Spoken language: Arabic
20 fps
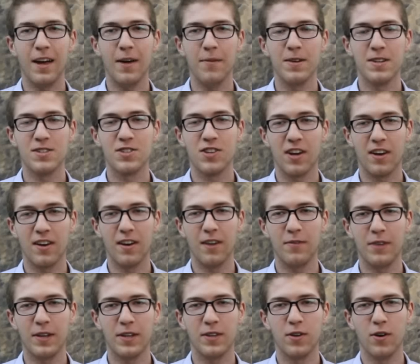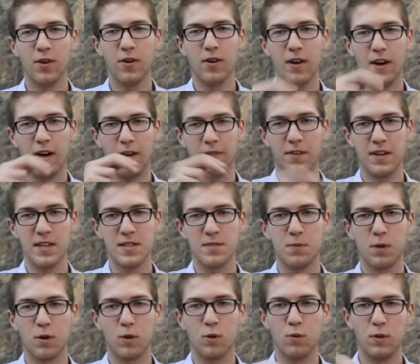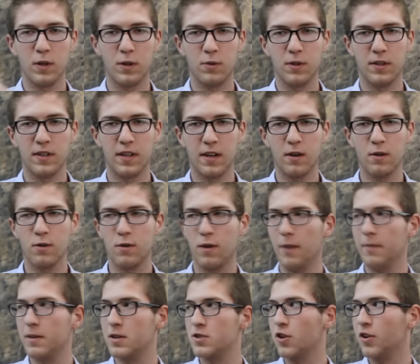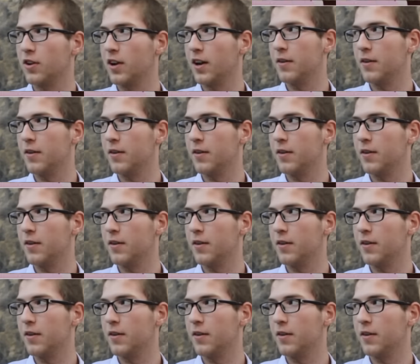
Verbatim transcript: اعمل شر الفيديو على فيسبوك وتويتر واعمل جون